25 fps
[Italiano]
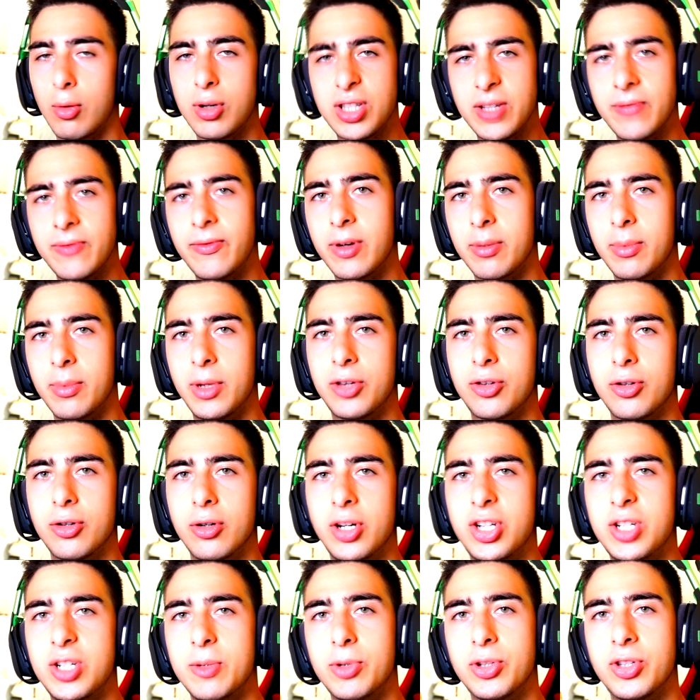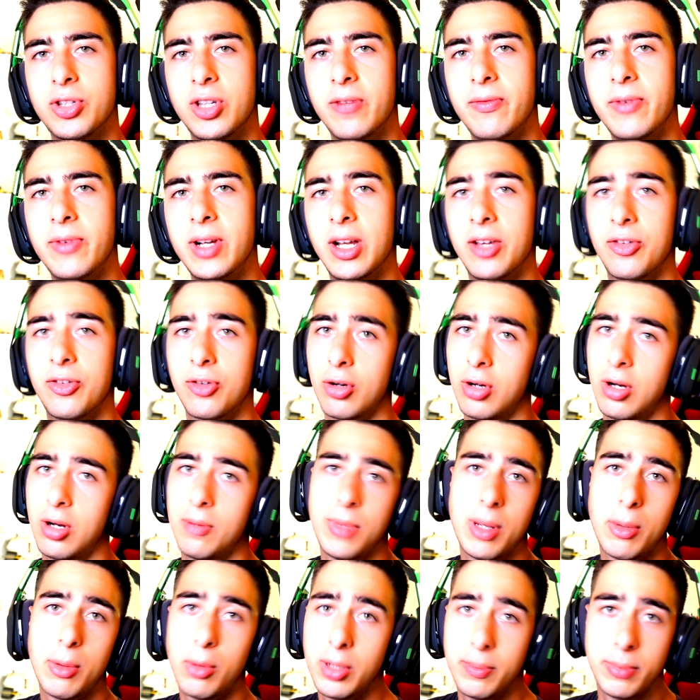Questa informazione ci può servire se non
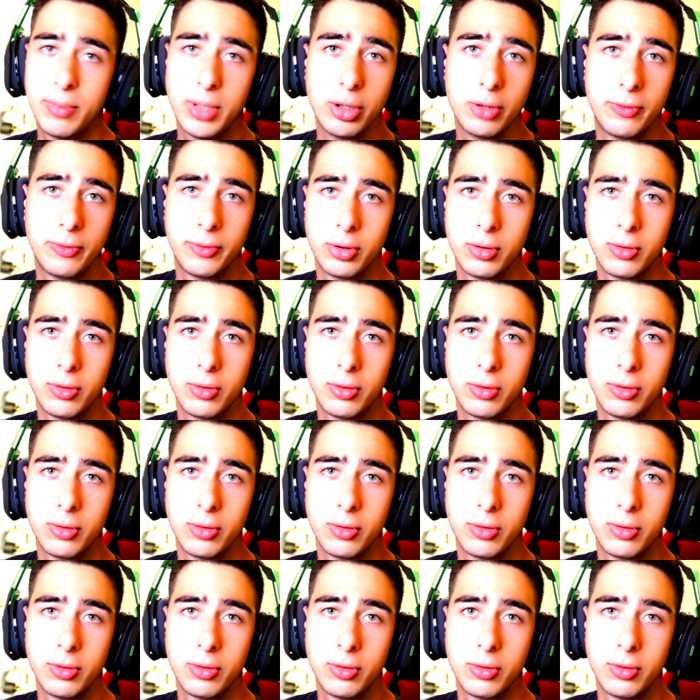abbiamo un impianto